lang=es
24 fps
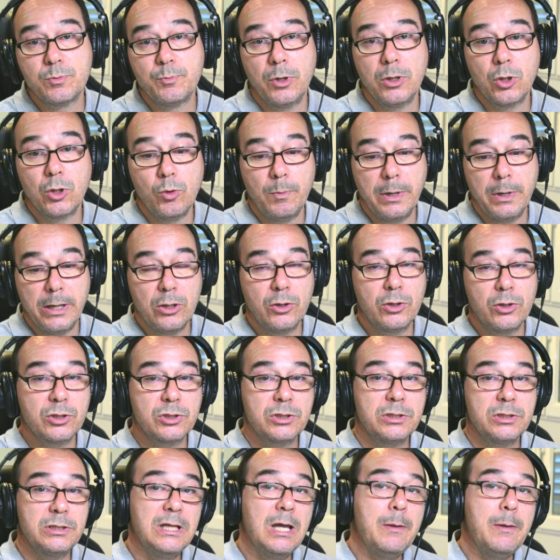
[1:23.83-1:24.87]
por el
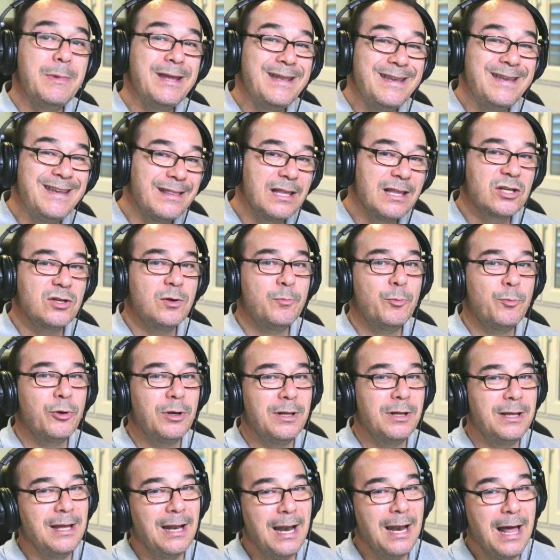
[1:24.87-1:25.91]
cumpleaños de mis nietas o por
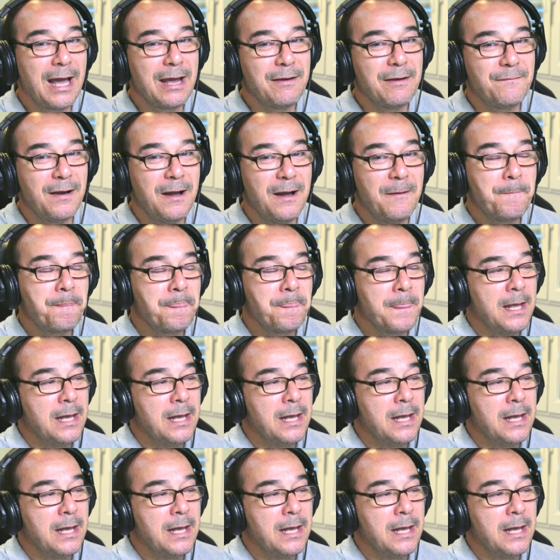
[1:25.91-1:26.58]
el de la jefa,